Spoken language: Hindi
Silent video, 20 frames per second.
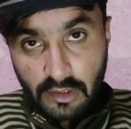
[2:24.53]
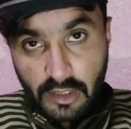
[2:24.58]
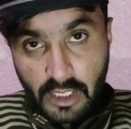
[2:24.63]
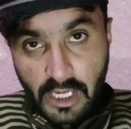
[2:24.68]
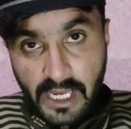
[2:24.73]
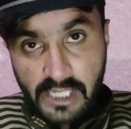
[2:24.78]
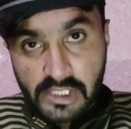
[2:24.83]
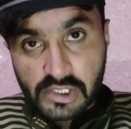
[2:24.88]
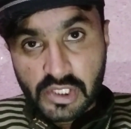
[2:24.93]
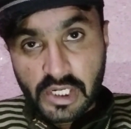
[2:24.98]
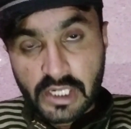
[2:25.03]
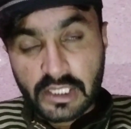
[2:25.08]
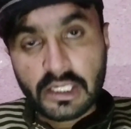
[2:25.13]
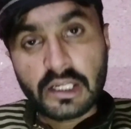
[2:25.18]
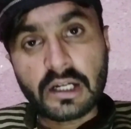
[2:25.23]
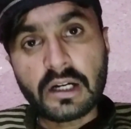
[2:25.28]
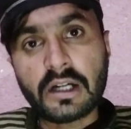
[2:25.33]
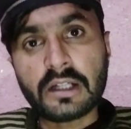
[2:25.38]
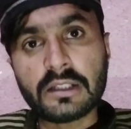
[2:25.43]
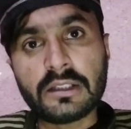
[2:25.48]
हैश टैग
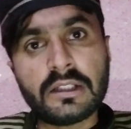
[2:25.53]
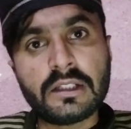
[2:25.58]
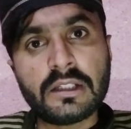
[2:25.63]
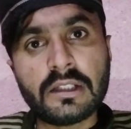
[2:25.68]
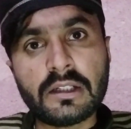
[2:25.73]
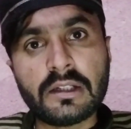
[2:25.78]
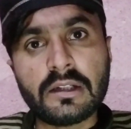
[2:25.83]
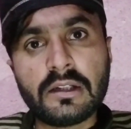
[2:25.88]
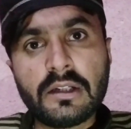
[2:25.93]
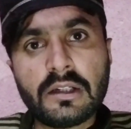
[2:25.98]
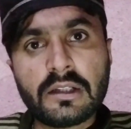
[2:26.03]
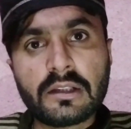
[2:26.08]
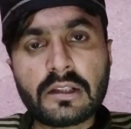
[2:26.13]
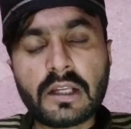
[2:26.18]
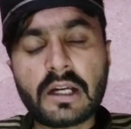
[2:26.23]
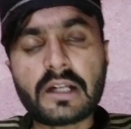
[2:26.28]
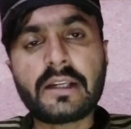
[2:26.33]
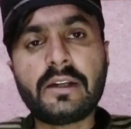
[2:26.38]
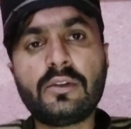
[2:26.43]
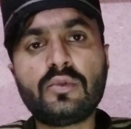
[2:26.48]
लगा देने हैं
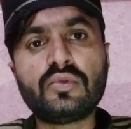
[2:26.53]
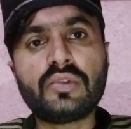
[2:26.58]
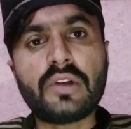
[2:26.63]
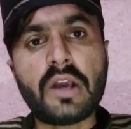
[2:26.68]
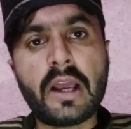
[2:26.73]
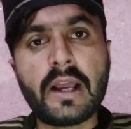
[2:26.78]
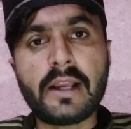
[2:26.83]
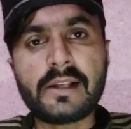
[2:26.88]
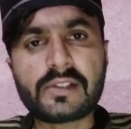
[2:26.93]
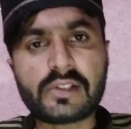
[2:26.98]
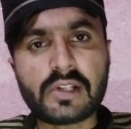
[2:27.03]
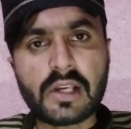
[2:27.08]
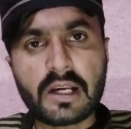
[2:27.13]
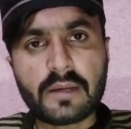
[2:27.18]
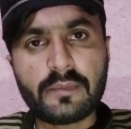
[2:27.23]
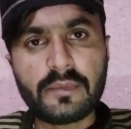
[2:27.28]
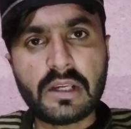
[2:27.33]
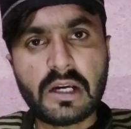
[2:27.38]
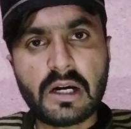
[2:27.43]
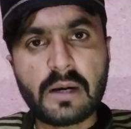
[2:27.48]
ताकि उन हैश
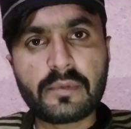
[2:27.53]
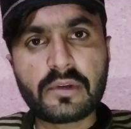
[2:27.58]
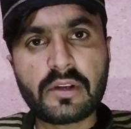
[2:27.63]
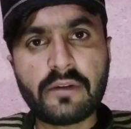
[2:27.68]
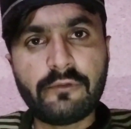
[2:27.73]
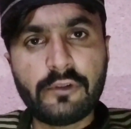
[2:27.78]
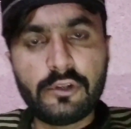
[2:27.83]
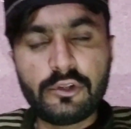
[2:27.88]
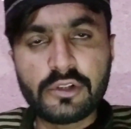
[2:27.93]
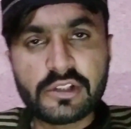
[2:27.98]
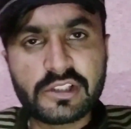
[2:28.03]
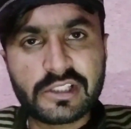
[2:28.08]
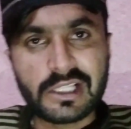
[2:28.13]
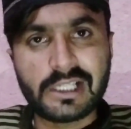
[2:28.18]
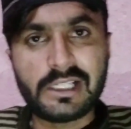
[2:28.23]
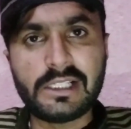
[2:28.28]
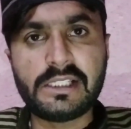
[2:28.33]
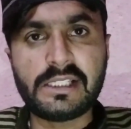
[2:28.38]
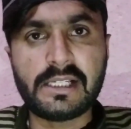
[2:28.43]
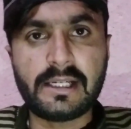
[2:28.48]
टैग में आपकी वीडियो
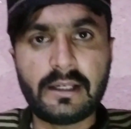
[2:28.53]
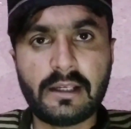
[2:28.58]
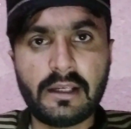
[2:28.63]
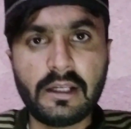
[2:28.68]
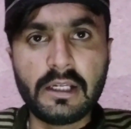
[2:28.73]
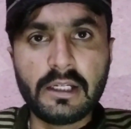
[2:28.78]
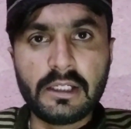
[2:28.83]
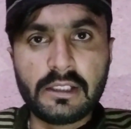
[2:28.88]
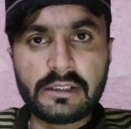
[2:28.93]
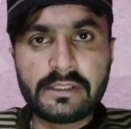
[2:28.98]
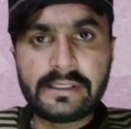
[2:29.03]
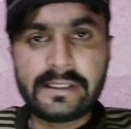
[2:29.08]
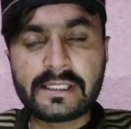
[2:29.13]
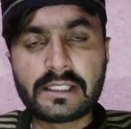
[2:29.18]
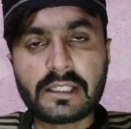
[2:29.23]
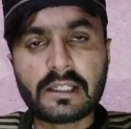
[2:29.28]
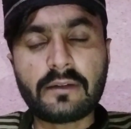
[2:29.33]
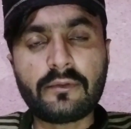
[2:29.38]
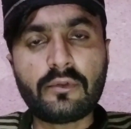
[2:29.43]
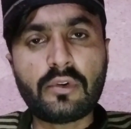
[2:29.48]
चली जाए जिस
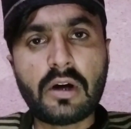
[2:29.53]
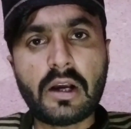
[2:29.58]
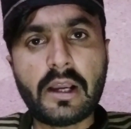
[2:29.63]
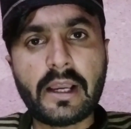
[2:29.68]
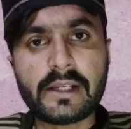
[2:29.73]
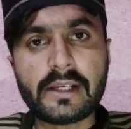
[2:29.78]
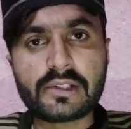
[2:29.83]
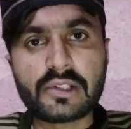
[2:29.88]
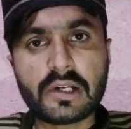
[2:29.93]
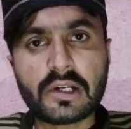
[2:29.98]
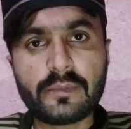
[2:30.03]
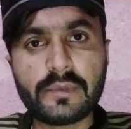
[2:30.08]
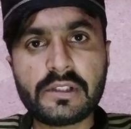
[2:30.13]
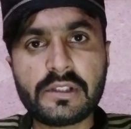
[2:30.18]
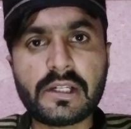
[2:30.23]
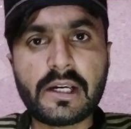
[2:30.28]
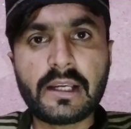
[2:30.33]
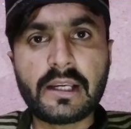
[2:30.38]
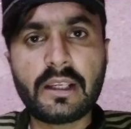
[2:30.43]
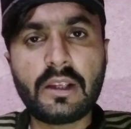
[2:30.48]
तरह वो हैश टैग में
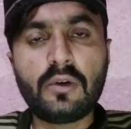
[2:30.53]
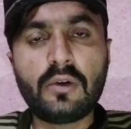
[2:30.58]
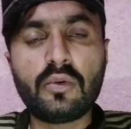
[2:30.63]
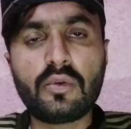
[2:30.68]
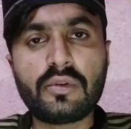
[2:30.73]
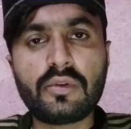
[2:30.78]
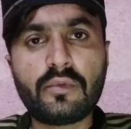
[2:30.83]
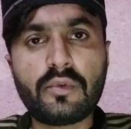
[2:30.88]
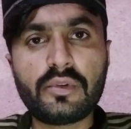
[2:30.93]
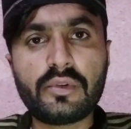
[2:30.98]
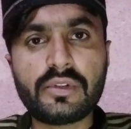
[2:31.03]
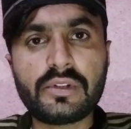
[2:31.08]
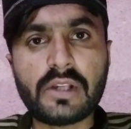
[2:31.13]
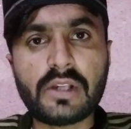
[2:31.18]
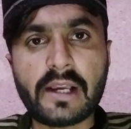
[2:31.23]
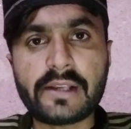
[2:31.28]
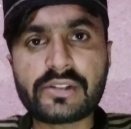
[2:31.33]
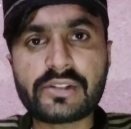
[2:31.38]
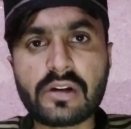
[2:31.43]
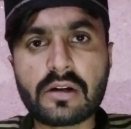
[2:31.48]
जाएगी लोग वो
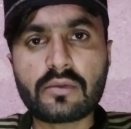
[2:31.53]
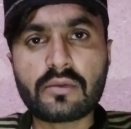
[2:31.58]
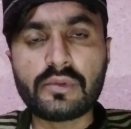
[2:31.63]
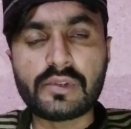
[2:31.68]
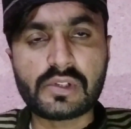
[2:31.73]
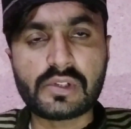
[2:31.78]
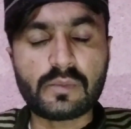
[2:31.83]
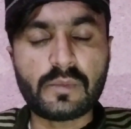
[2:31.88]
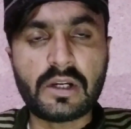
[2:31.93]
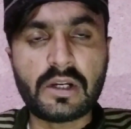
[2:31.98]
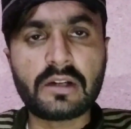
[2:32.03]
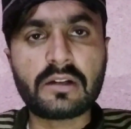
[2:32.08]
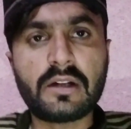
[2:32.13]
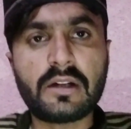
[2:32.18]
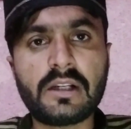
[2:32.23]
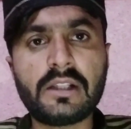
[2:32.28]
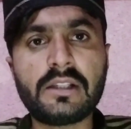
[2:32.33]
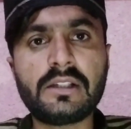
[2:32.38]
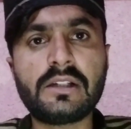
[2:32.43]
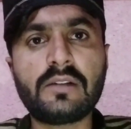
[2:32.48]
हैश टैग को इस्तेमाल
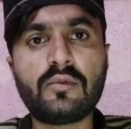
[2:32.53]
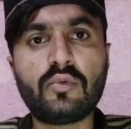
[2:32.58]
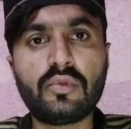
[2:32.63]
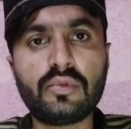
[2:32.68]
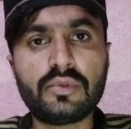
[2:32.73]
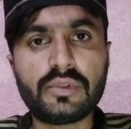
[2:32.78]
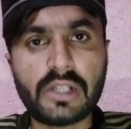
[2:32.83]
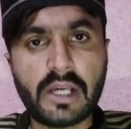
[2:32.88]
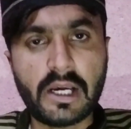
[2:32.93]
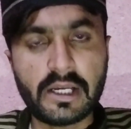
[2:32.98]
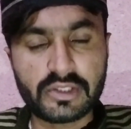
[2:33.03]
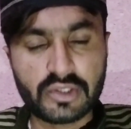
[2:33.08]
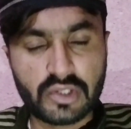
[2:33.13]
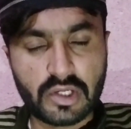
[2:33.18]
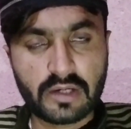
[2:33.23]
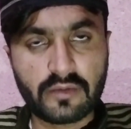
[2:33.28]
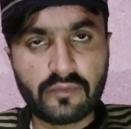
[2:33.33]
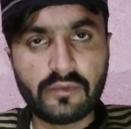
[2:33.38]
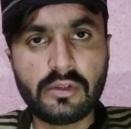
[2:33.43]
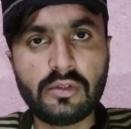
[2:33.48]
कर रहे हैं या वो हैश
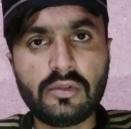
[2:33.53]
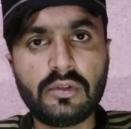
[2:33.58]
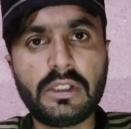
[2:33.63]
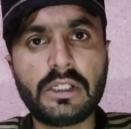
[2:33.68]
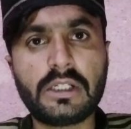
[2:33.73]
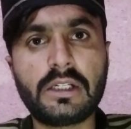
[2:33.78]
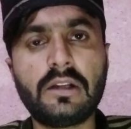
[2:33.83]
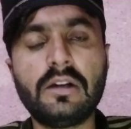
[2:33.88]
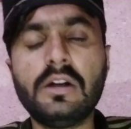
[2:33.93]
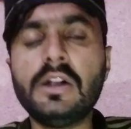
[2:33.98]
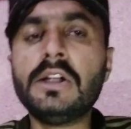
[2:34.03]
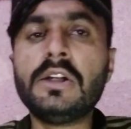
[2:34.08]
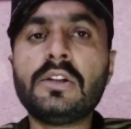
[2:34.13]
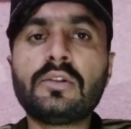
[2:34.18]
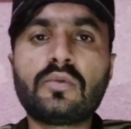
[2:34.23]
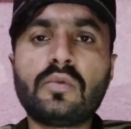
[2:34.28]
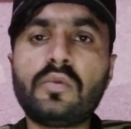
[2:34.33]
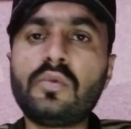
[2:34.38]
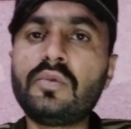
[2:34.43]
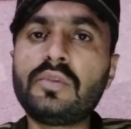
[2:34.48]
टैग वीडियो देख रहे हैं
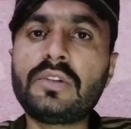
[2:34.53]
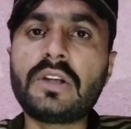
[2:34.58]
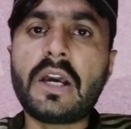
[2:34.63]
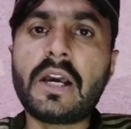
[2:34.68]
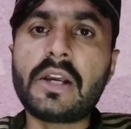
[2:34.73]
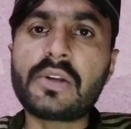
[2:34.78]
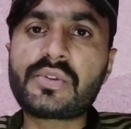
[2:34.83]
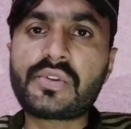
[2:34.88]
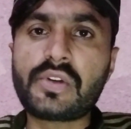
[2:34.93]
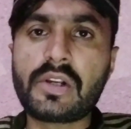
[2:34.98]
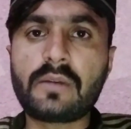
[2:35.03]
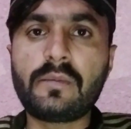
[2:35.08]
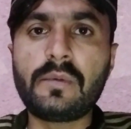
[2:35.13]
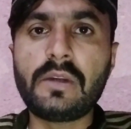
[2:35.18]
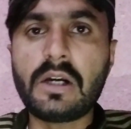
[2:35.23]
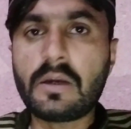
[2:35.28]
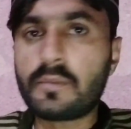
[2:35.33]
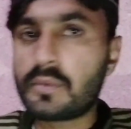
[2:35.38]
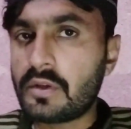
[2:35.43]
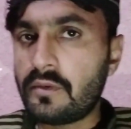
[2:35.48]
तो उन हैश टैग में
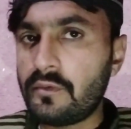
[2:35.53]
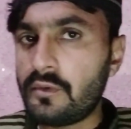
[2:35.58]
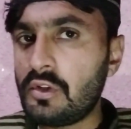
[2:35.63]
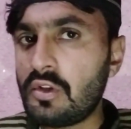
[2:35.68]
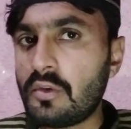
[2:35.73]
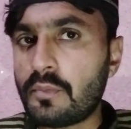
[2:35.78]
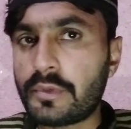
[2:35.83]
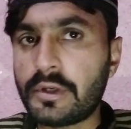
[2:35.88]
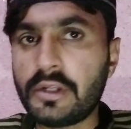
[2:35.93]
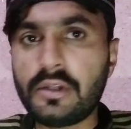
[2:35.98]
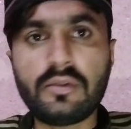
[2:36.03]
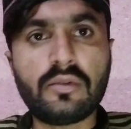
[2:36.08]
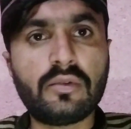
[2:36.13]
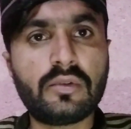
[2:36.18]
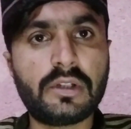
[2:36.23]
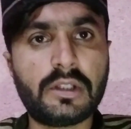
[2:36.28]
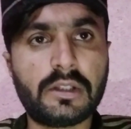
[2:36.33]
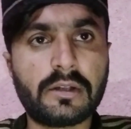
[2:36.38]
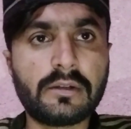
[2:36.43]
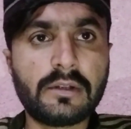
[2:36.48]
आपकी वीडियो पड़ी
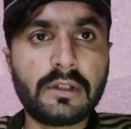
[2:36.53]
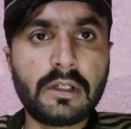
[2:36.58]
होगी